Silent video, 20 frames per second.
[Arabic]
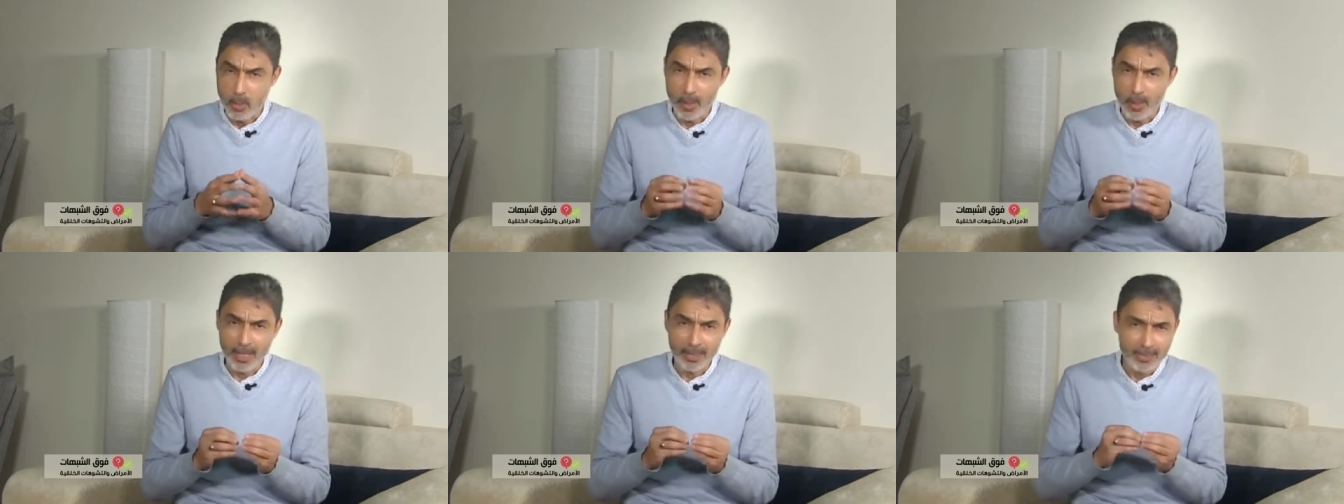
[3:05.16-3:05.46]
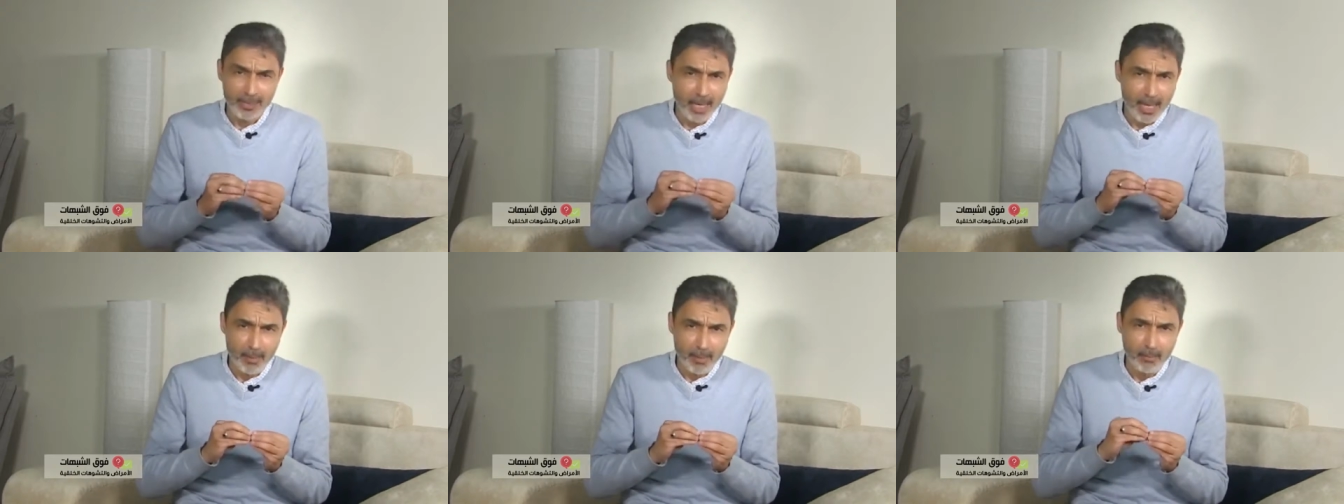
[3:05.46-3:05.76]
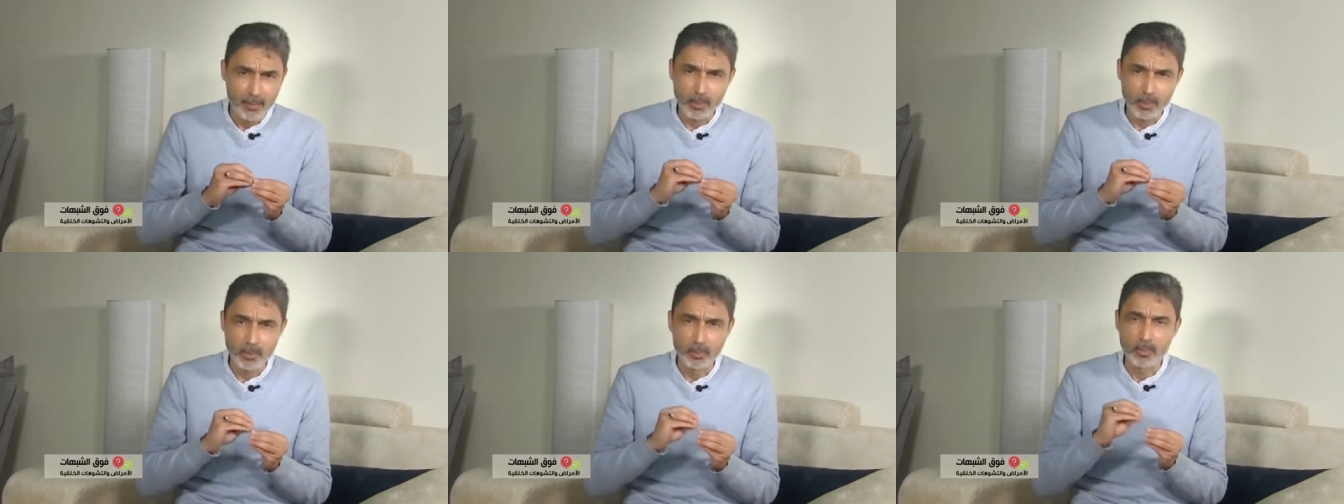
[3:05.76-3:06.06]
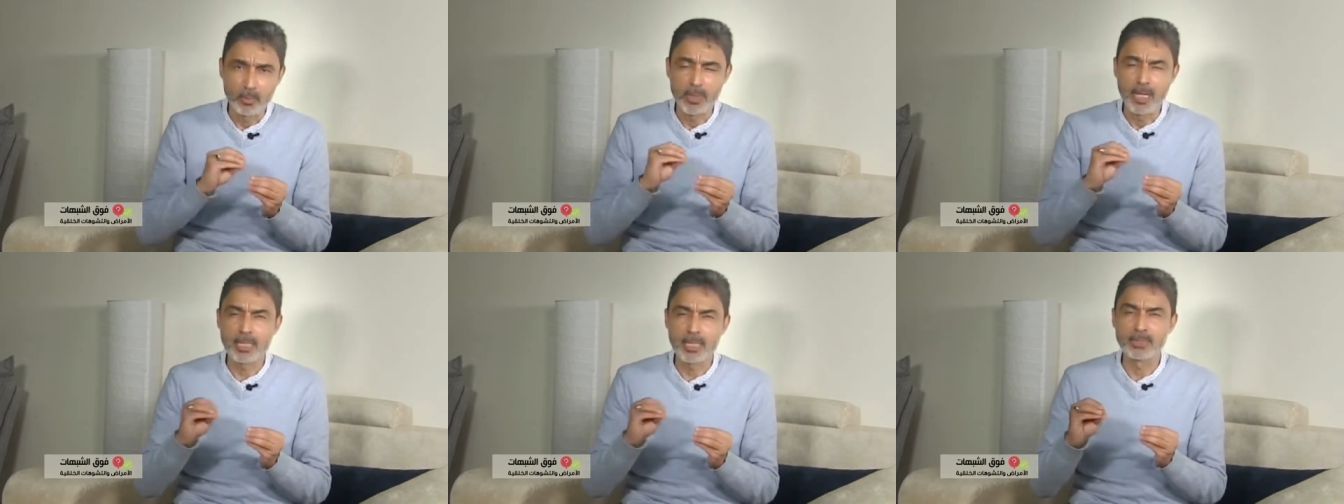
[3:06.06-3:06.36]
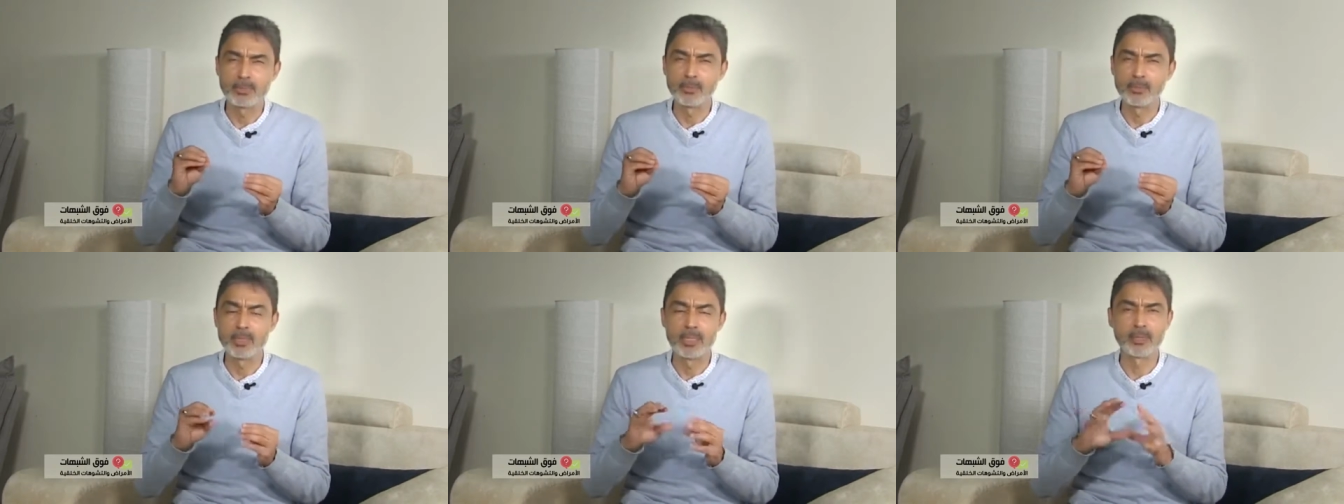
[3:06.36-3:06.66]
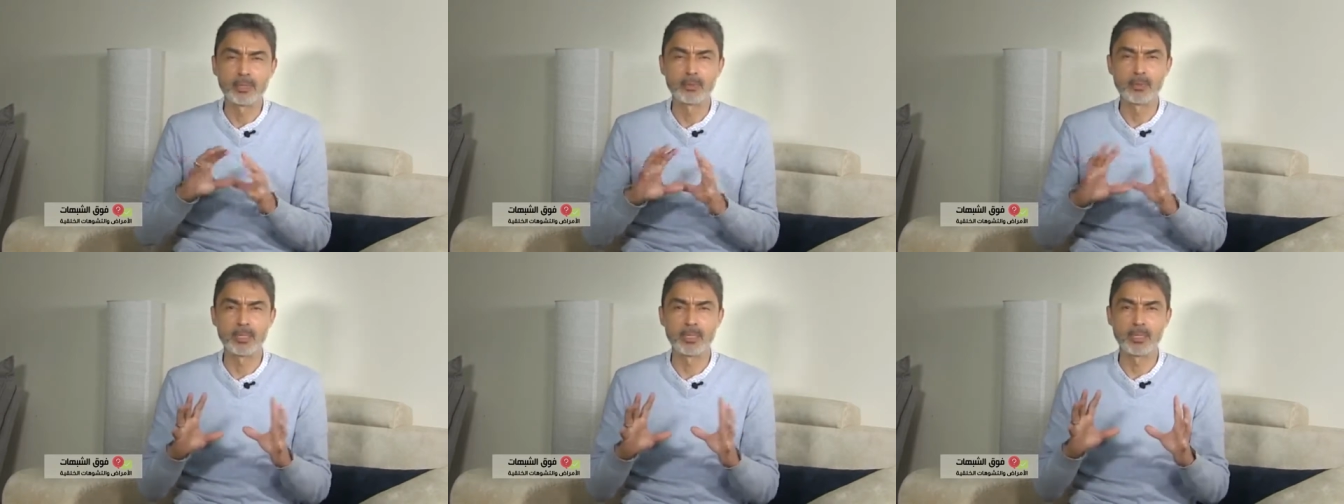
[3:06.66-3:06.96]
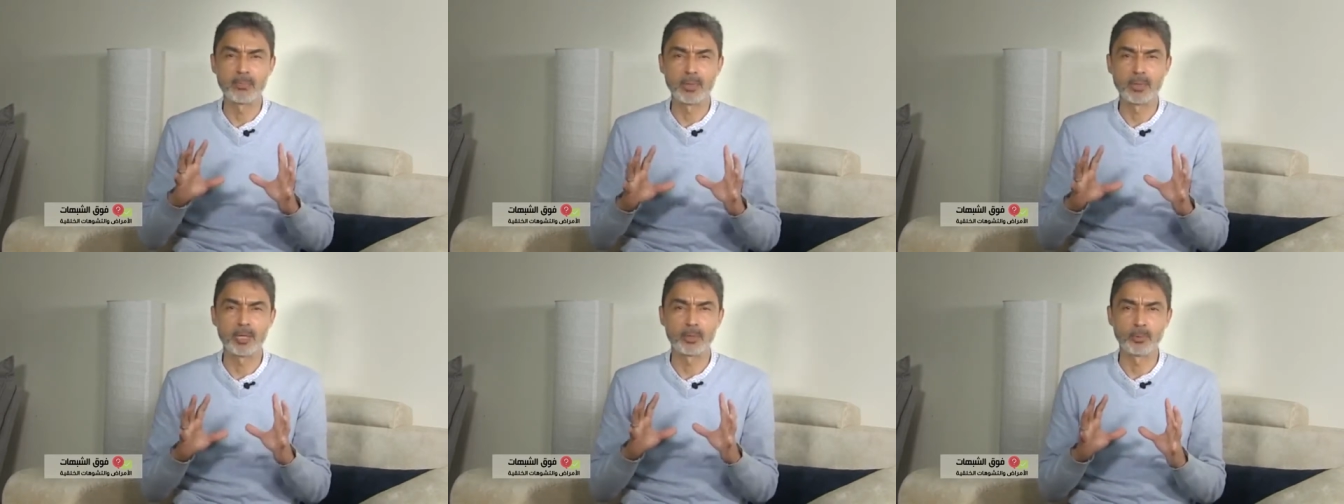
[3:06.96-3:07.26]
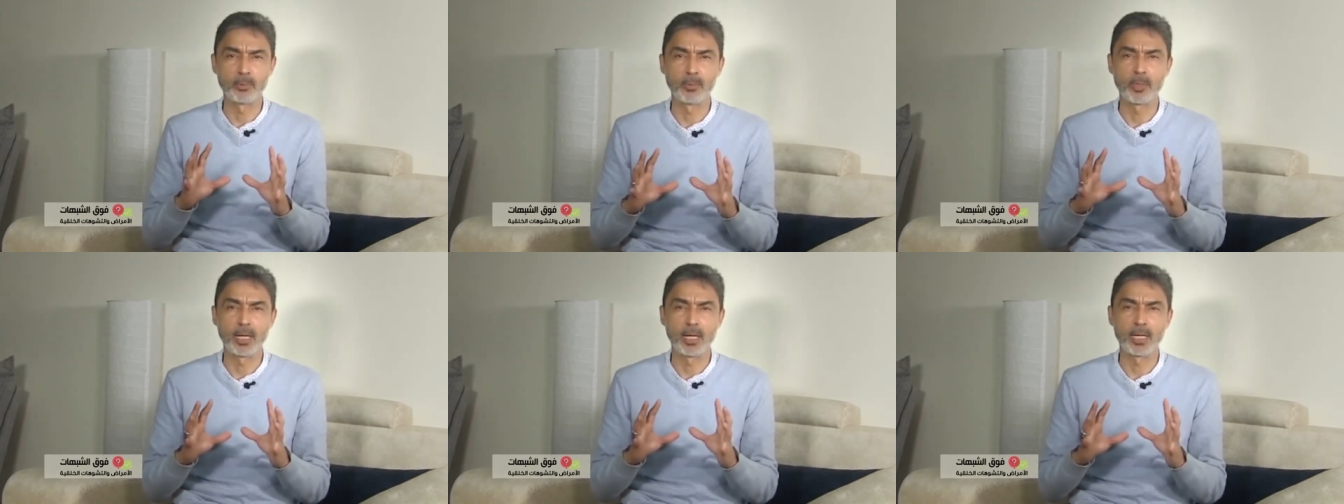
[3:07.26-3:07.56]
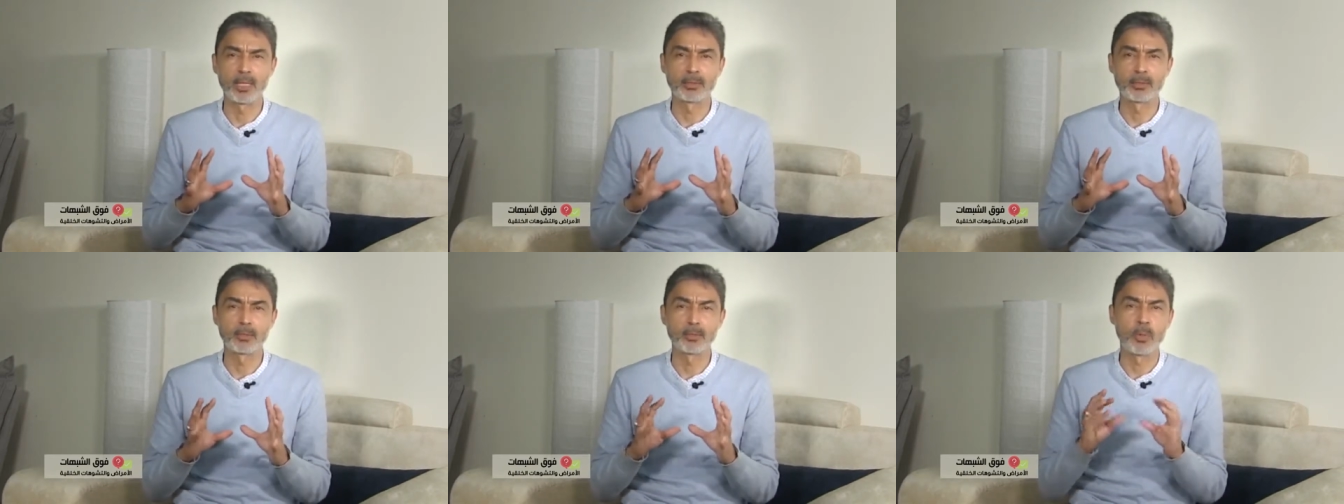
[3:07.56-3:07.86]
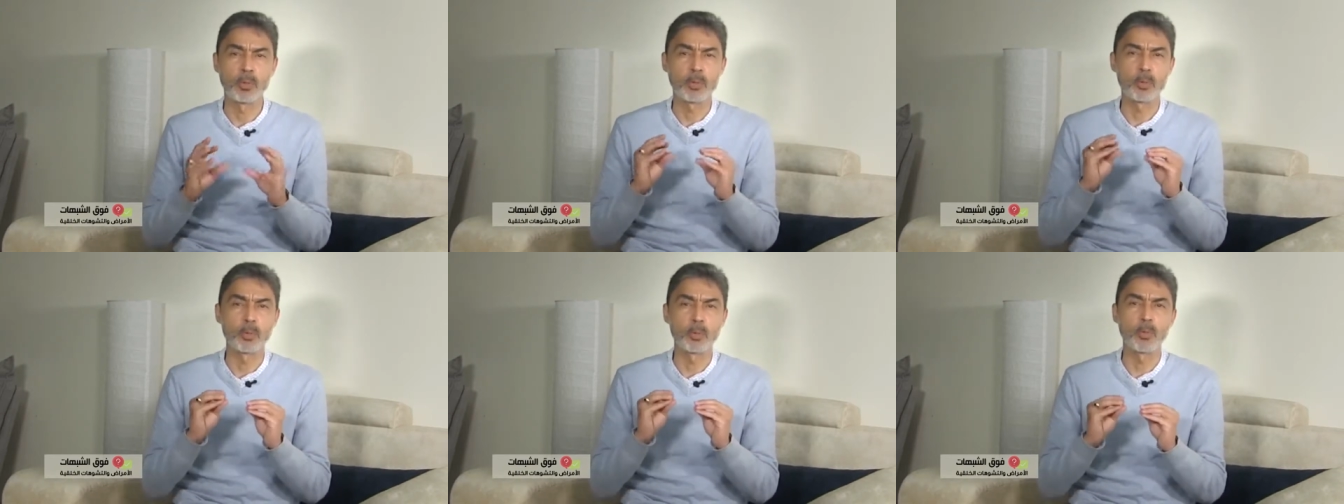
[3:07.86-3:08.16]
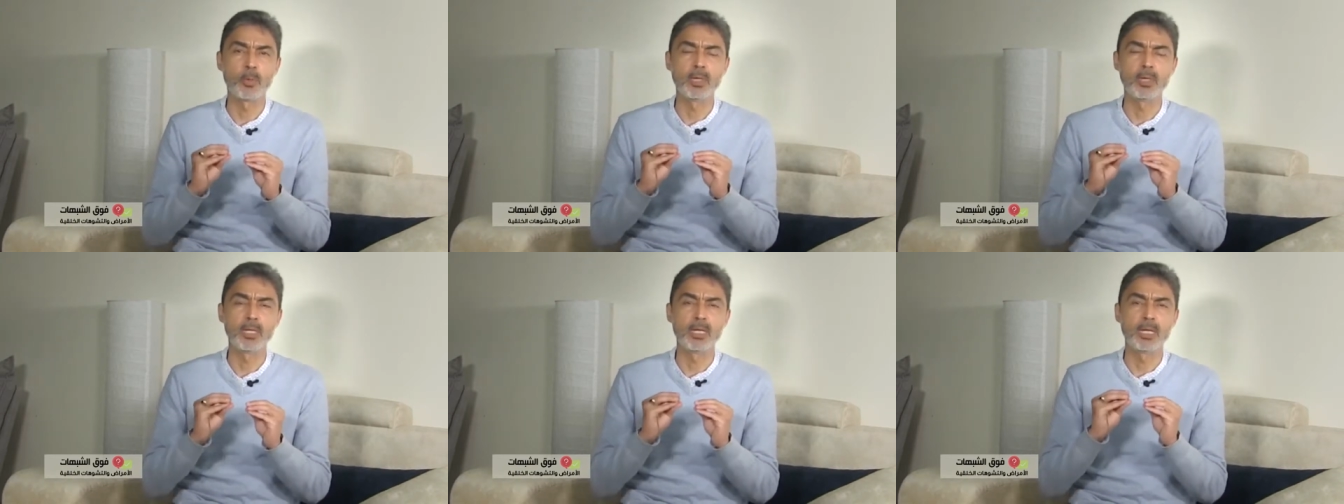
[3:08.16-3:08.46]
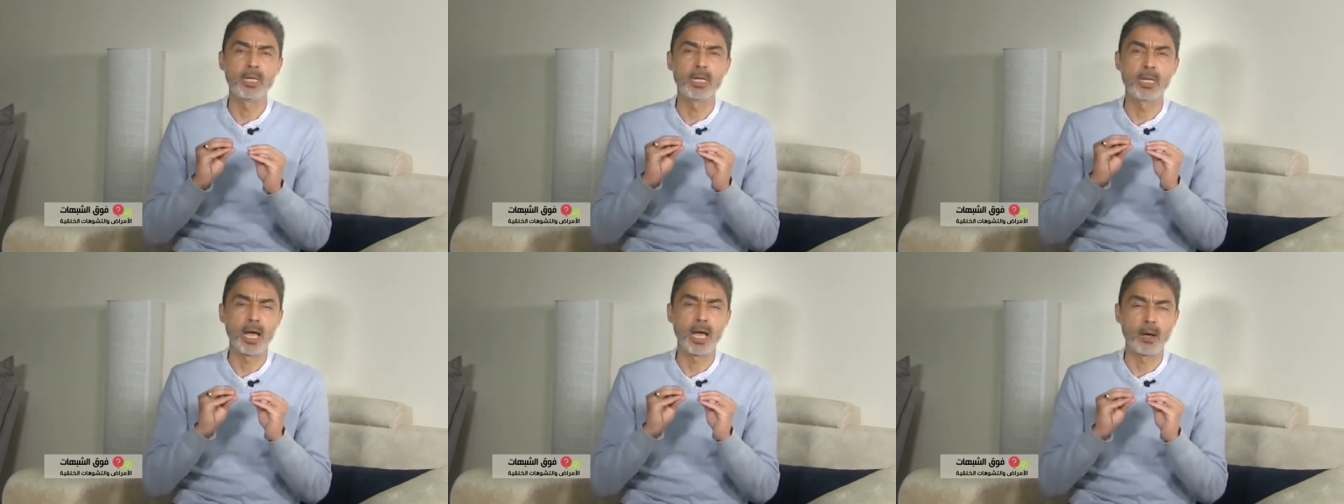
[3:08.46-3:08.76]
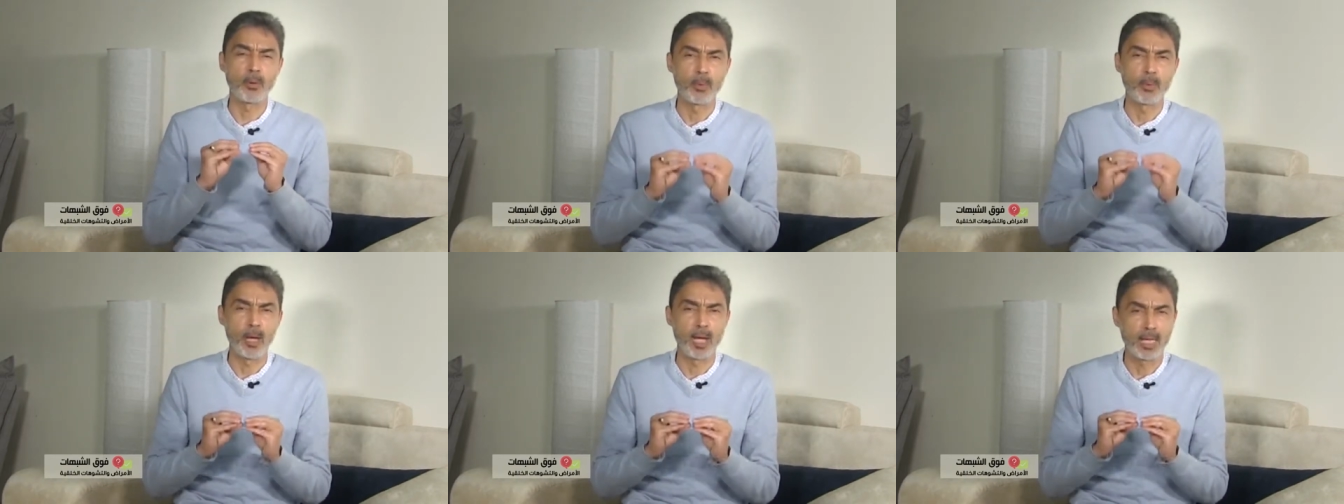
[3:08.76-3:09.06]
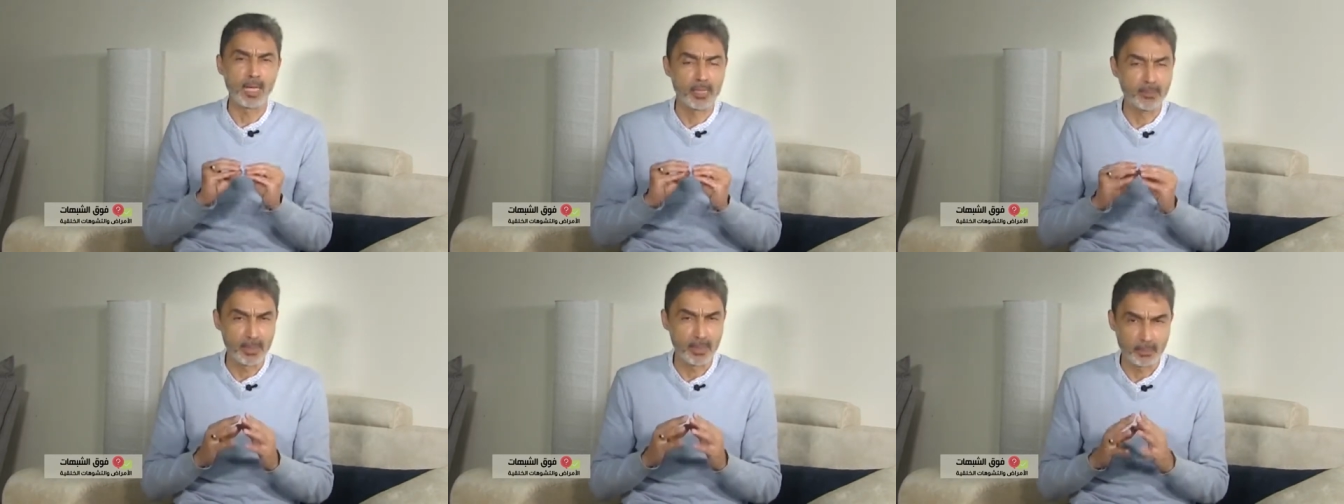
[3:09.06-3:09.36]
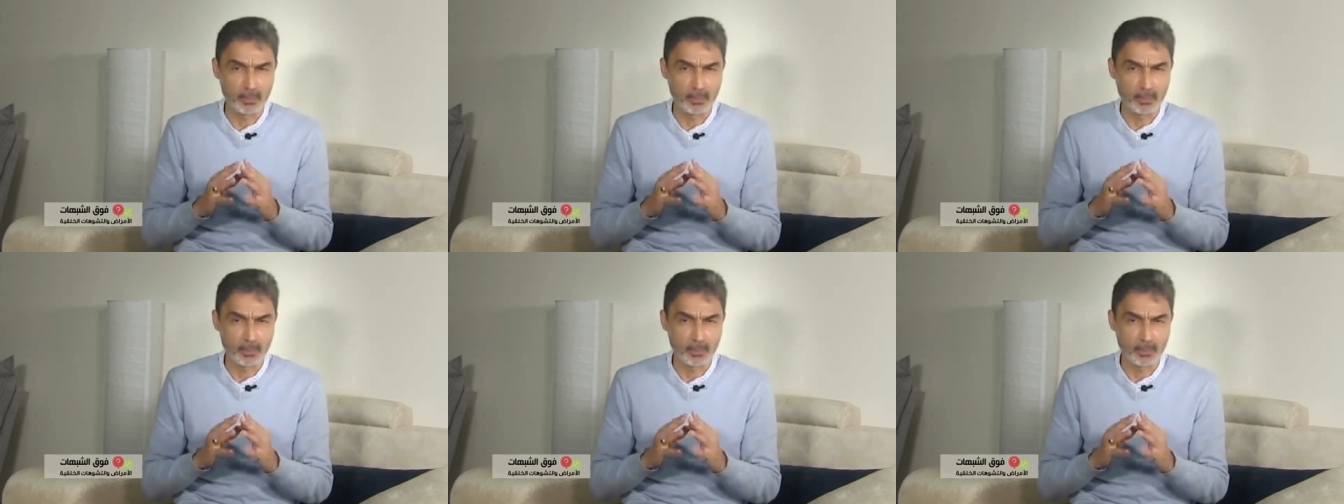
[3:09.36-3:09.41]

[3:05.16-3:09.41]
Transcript: وهذا أمر ملازم لكل المخلوقات وكل العوالم